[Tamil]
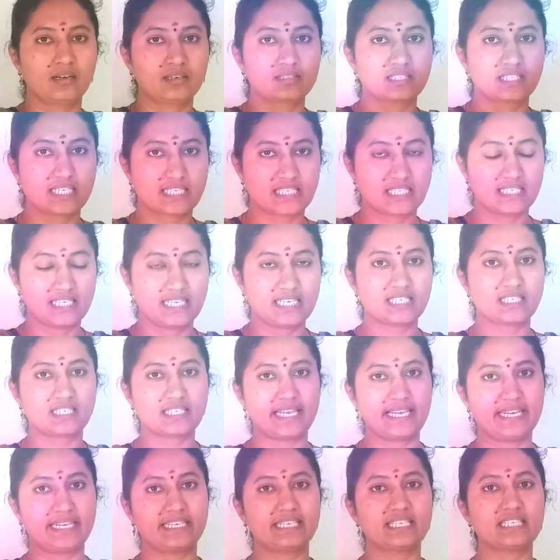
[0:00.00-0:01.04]
சிக்ஸ் இயர்ஸ்
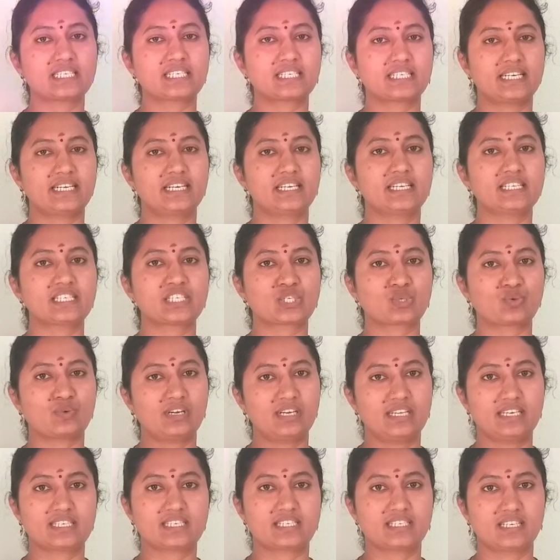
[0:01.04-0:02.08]
எயிட் இயர்ஸ் டென் இயர்ஸ்
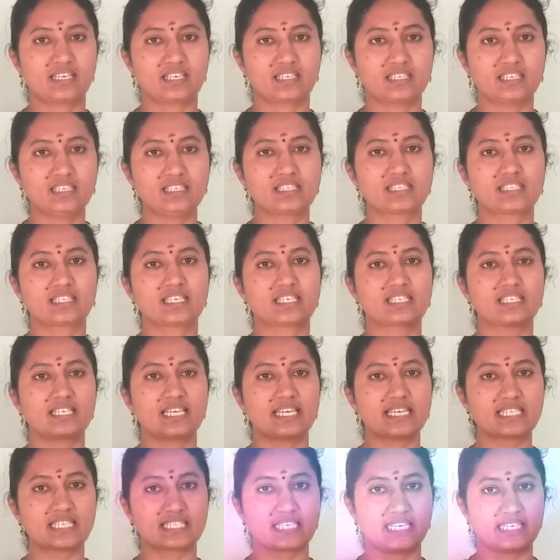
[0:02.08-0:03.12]
டுவெல் இயர்ஸ் இருக்குது சிக்ஸ்
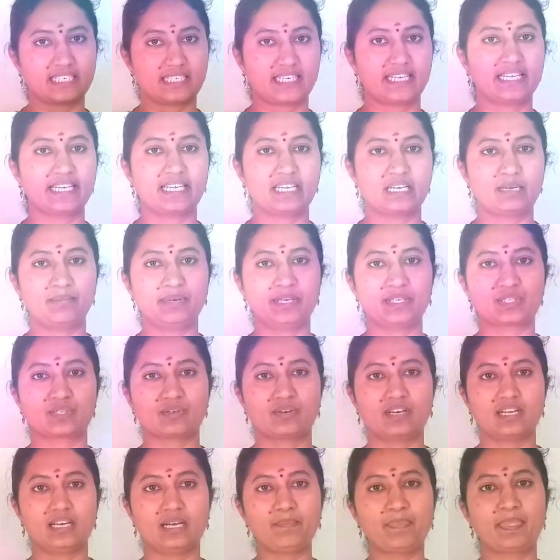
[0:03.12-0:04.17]
இயர்ஸ் கட்டுறீங்க அப்படின்னு
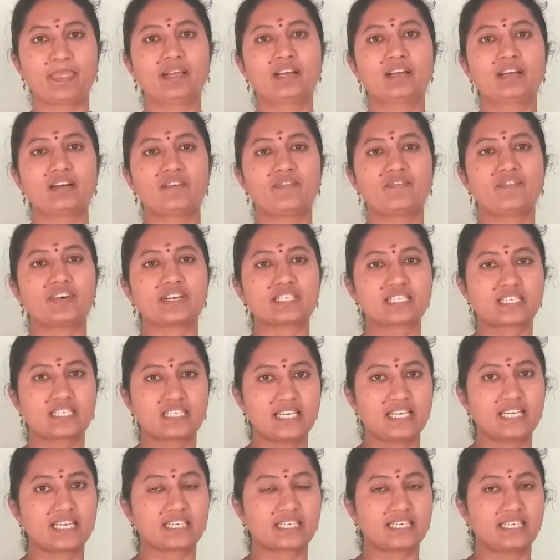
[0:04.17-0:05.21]
சொன்னால் ஃபஸ்ட்
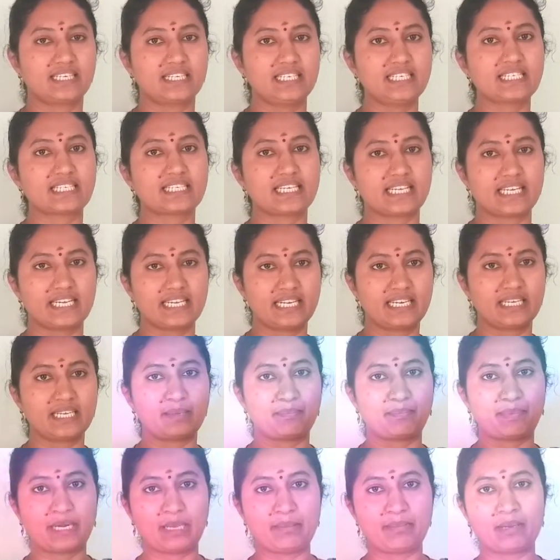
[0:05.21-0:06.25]
இயர் கட்டி செகண்ட்
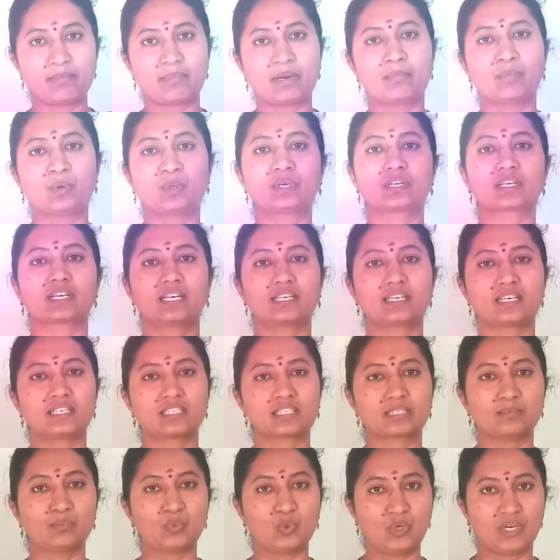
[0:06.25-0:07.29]
இயர் ப்ரீமியம் அமௌண்ட்
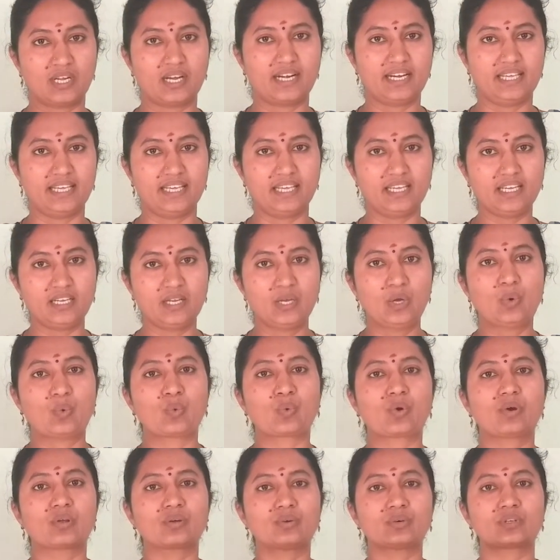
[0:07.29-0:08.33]
கட்டுறதுக்கு முன்னாடியே
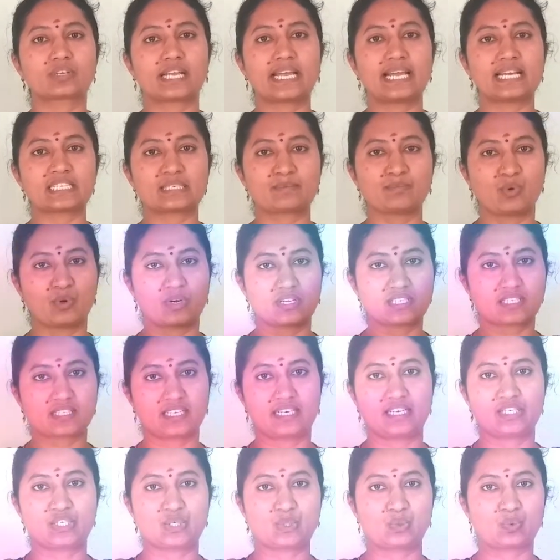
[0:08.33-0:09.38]
உங்களுக்கு ஒரு கேஷ் போனஸ்
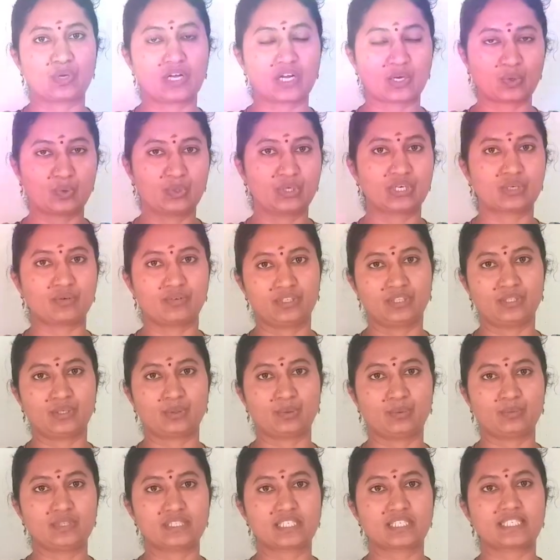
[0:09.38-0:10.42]
கிடச்சிரும் உங்க அக்கௌண்ட்டுக்கு
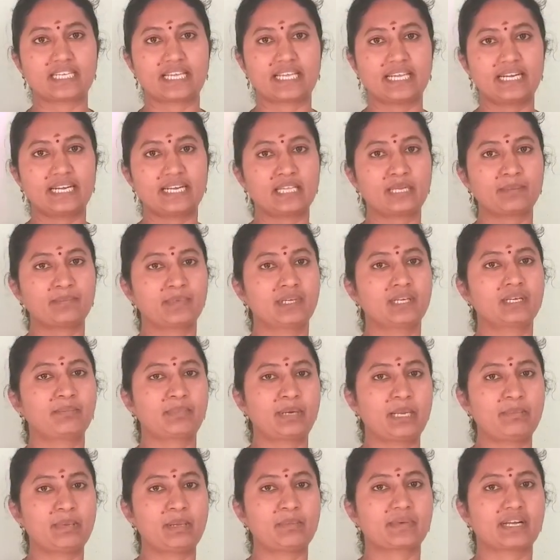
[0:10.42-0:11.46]
வந்துடும் செகண்ட் இயர்
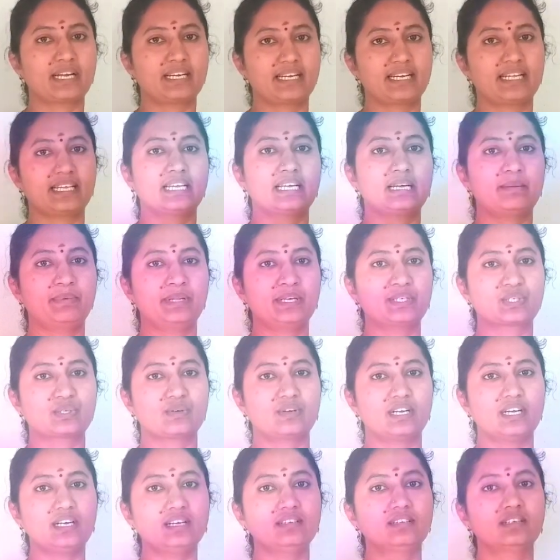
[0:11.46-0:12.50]
ப்ரீமியம் கட்டுறீங்க அப்படின்னு
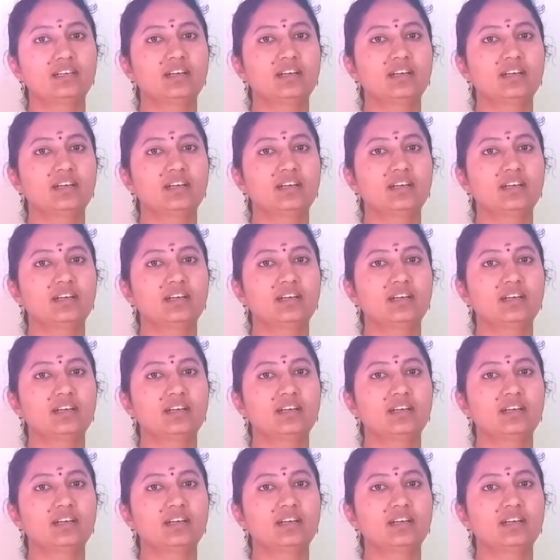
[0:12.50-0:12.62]
சொன்னால்